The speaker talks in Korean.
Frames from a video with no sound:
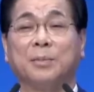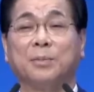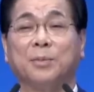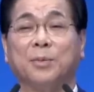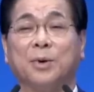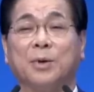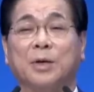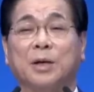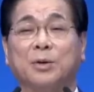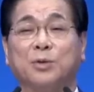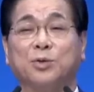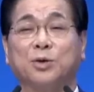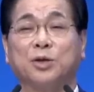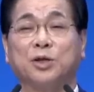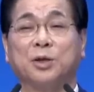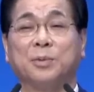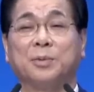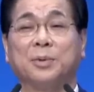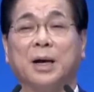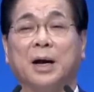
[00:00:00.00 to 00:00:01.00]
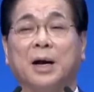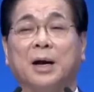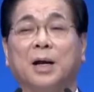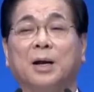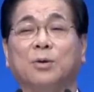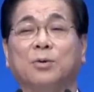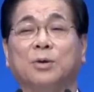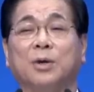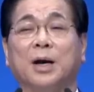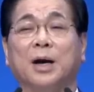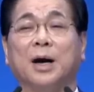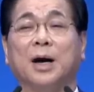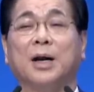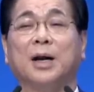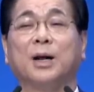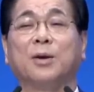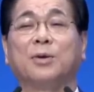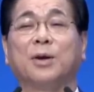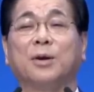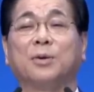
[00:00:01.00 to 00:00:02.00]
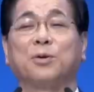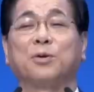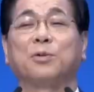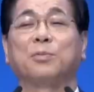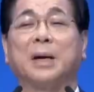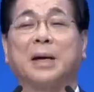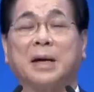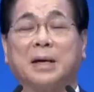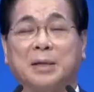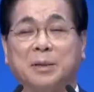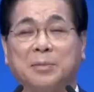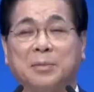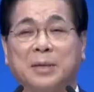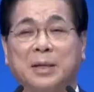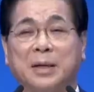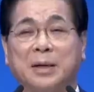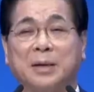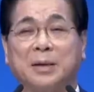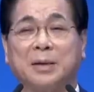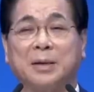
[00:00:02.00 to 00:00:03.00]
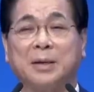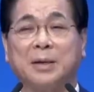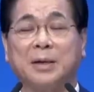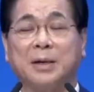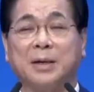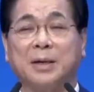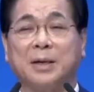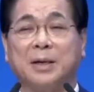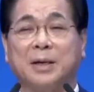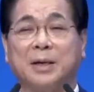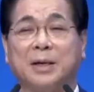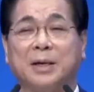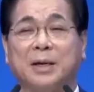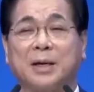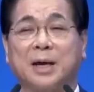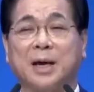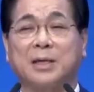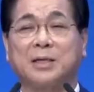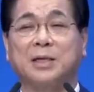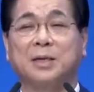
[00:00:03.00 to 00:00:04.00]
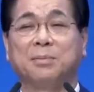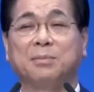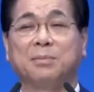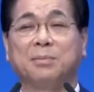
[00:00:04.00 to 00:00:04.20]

뭐라고 자꾸 소리 지면 할렐루야, 할렐루야. 그리고 말아야 됩니다. 같이